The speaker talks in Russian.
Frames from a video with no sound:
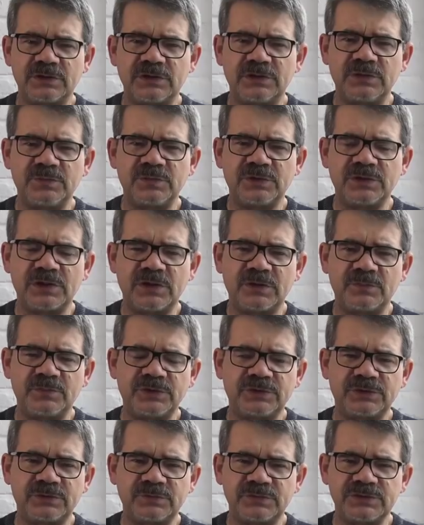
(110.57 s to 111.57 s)
Именно об
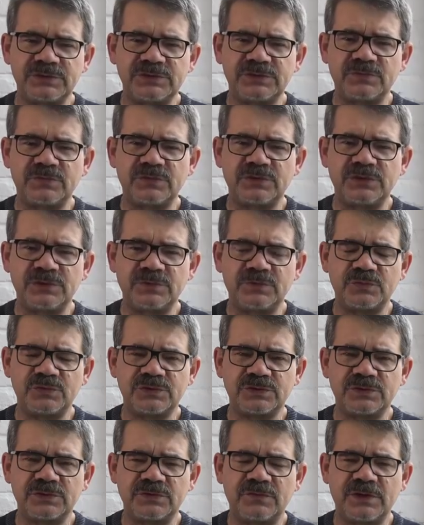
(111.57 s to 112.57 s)
этом мы сегодня и
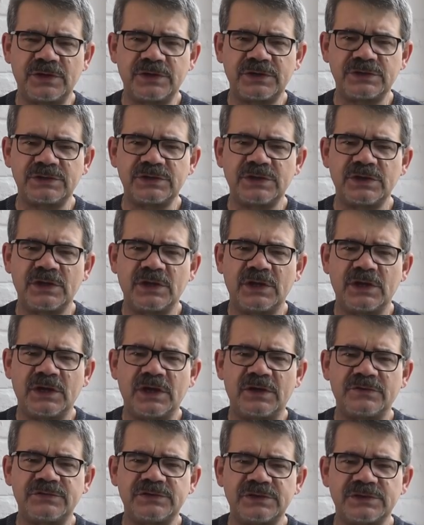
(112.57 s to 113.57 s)
будем говорить,
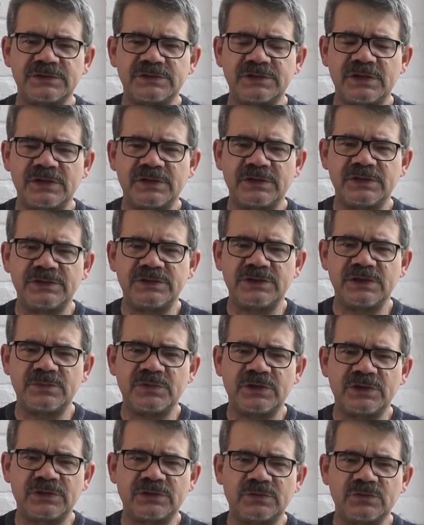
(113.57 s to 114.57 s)
а все остальные
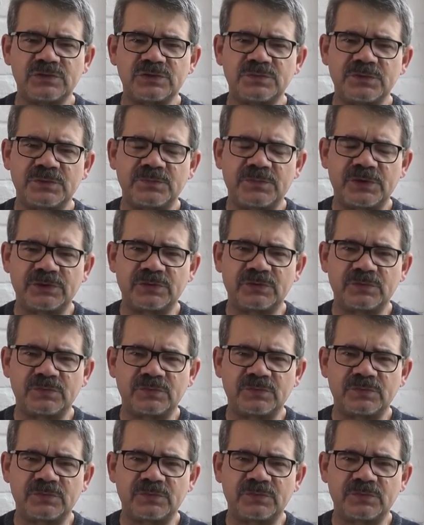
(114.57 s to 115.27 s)
темы отложим на потом.